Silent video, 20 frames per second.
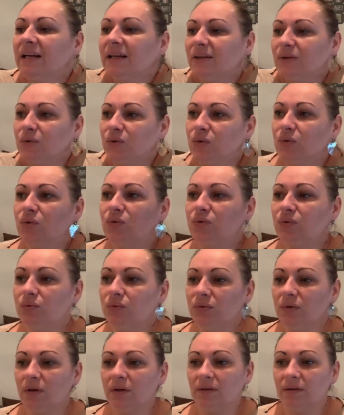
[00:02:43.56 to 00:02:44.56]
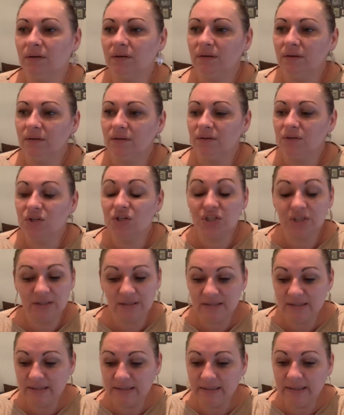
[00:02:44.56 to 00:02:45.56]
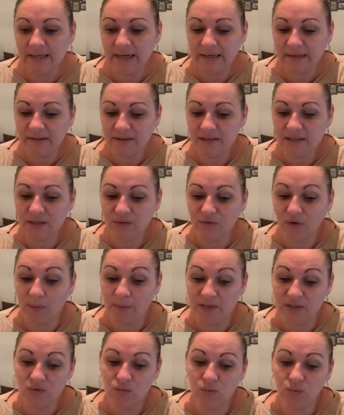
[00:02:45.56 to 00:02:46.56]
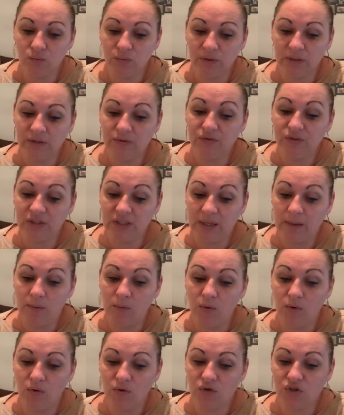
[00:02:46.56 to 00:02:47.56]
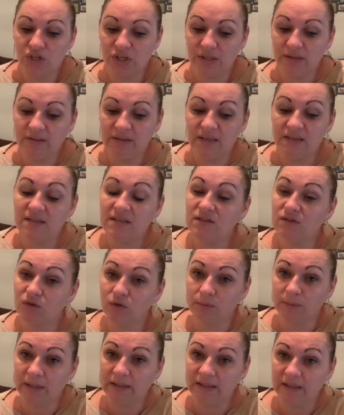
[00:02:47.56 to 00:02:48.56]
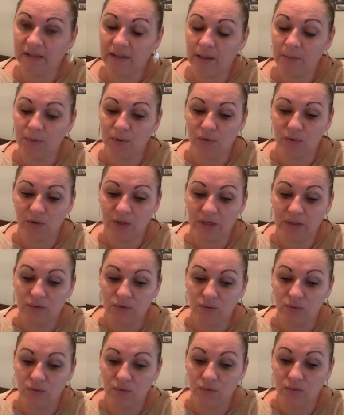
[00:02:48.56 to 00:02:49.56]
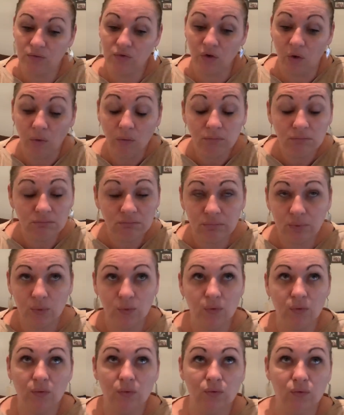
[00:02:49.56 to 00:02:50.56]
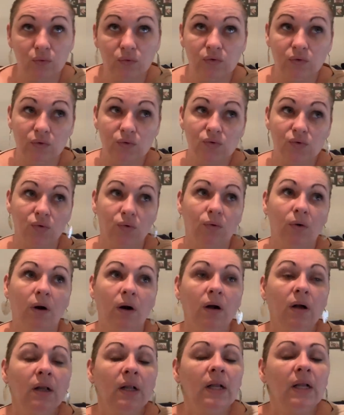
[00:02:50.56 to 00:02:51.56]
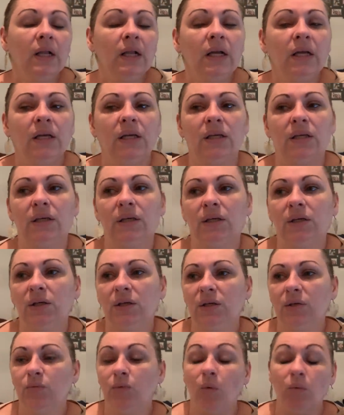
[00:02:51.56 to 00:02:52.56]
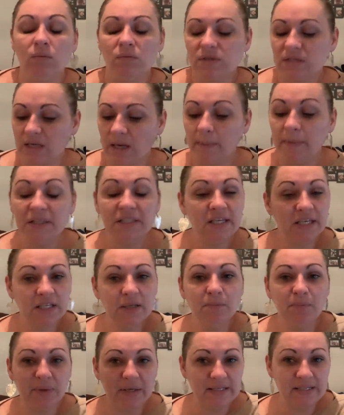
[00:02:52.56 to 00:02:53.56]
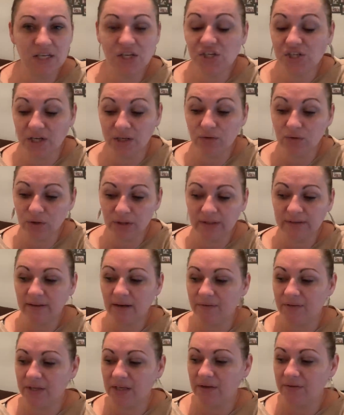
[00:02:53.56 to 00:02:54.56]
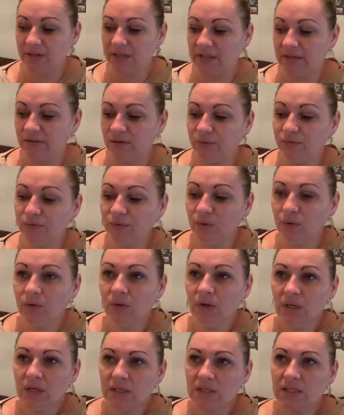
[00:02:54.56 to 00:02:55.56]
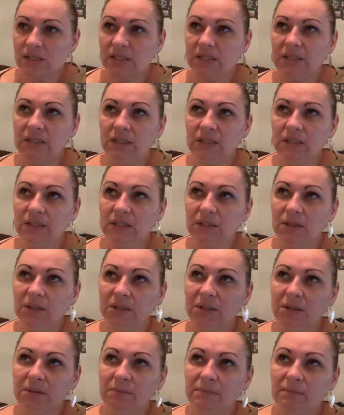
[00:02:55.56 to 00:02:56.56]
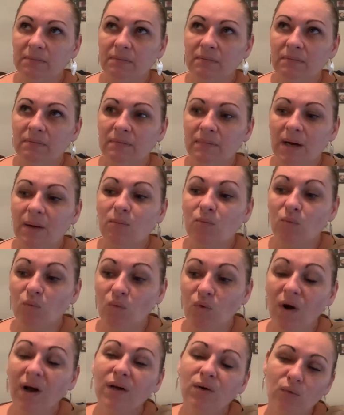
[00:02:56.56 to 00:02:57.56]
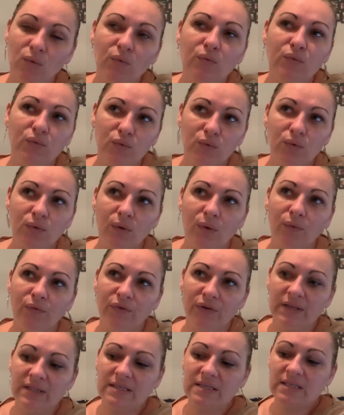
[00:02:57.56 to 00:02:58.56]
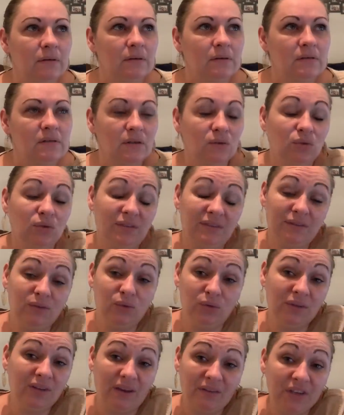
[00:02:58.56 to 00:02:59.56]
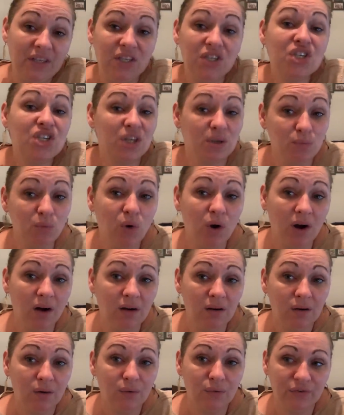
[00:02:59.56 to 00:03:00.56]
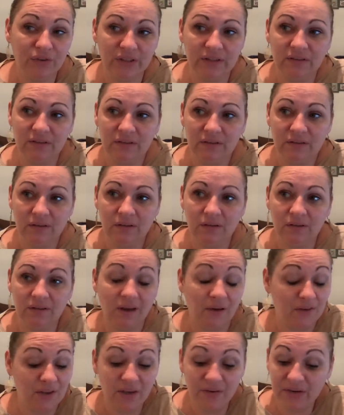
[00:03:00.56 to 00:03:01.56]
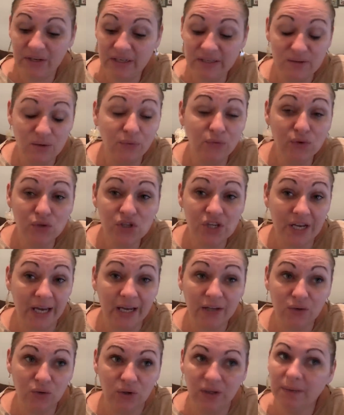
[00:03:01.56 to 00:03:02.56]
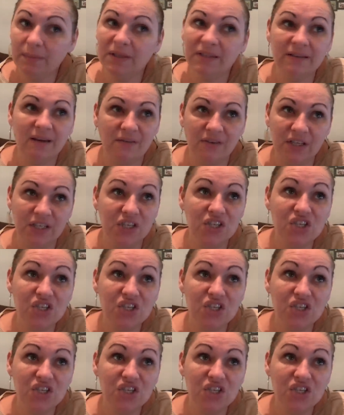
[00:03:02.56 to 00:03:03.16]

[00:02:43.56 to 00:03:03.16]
Du coup, euh, j'ai décidé d'arrêter cette formation et finalement, j'ai été assistante maternelle pendant quelques temps, pendant deux ans, je crois. Et bon, c'est un métier qui me plaisait, j'ai adoré travailler avec les enfants. Ce qui m'a moins convenu, en fait, c'est de, travailler chez moi, en fait travailler avec les enfants, j'ai adoré, mais travailler